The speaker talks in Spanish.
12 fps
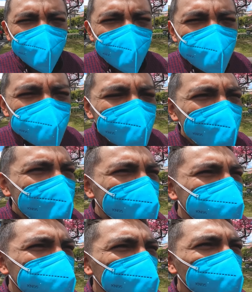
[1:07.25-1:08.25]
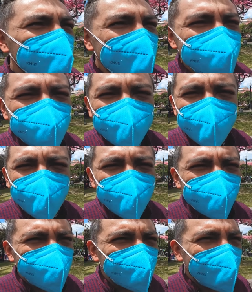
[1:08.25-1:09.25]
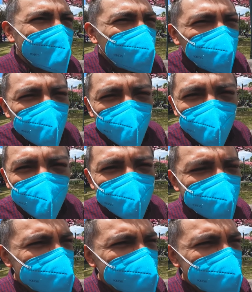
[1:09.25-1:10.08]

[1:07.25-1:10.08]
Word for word: triste. Yo casi que, que algo me ponga